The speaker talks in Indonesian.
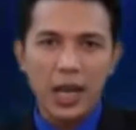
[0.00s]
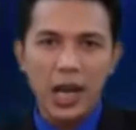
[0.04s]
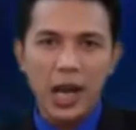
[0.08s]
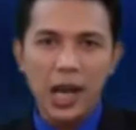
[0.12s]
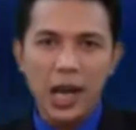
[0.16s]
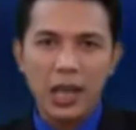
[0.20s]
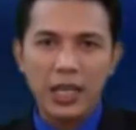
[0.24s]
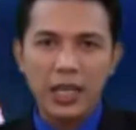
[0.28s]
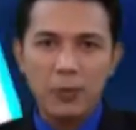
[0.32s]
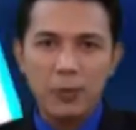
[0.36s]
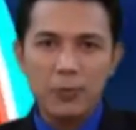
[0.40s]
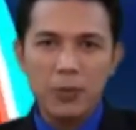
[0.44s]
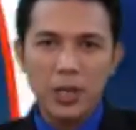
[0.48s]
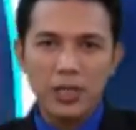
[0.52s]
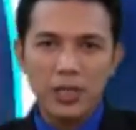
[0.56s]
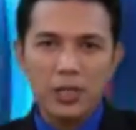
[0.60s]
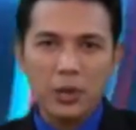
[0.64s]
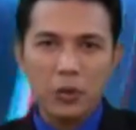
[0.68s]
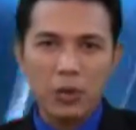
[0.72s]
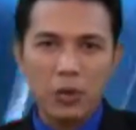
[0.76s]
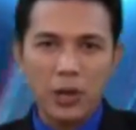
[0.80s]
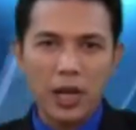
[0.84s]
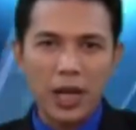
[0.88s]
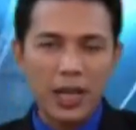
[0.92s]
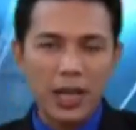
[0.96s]
akibat
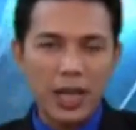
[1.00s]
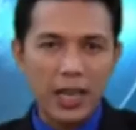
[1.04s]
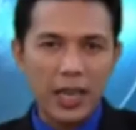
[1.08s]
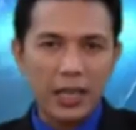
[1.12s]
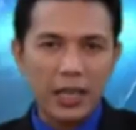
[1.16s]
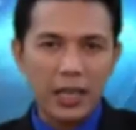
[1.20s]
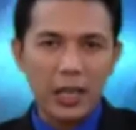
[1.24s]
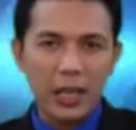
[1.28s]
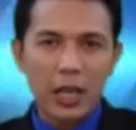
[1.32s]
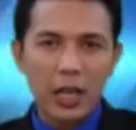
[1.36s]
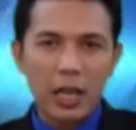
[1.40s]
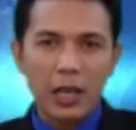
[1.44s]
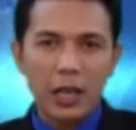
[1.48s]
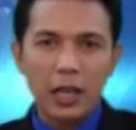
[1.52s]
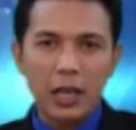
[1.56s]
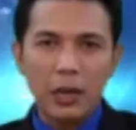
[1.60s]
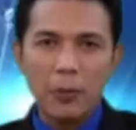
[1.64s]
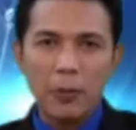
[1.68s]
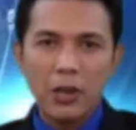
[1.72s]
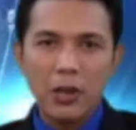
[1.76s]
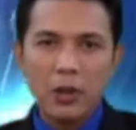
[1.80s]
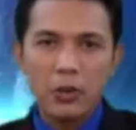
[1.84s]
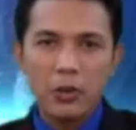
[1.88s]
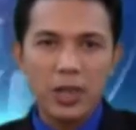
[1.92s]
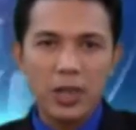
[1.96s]
kekurangan air.
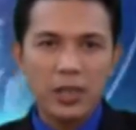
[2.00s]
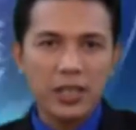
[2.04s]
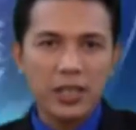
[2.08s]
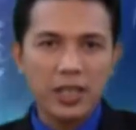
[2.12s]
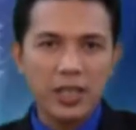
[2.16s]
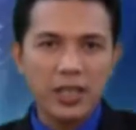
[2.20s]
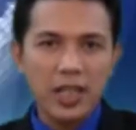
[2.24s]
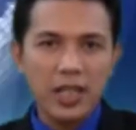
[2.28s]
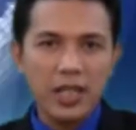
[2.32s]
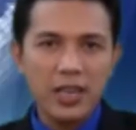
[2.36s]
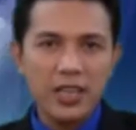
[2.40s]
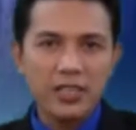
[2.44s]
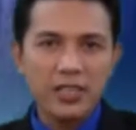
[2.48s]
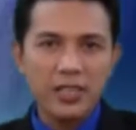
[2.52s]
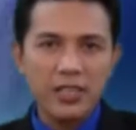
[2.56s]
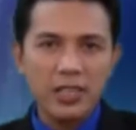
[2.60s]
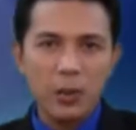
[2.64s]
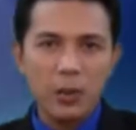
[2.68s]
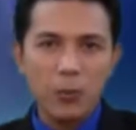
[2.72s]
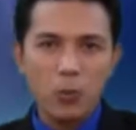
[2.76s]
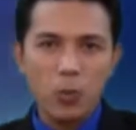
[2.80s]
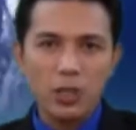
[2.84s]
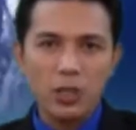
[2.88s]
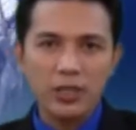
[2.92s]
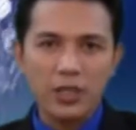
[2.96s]
Kemarau yang terjadi
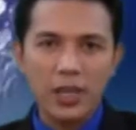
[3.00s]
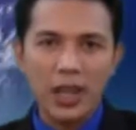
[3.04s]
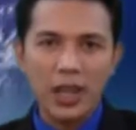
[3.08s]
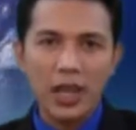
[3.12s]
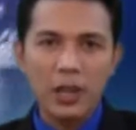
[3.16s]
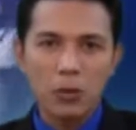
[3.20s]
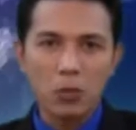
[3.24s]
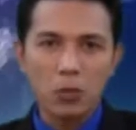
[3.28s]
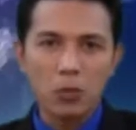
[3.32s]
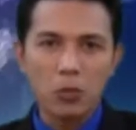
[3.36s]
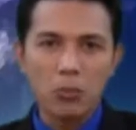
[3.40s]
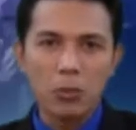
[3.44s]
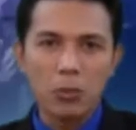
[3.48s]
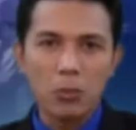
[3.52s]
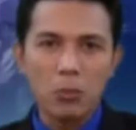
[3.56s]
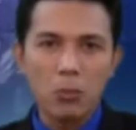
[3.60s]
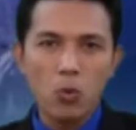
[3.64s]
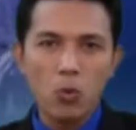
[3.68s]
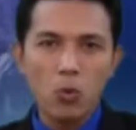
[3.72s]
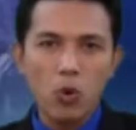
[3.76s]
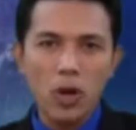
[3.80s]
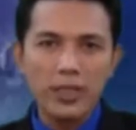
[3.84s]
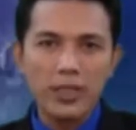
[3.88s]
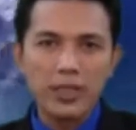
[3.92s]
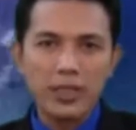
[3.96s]
sejak puasa lalu membuat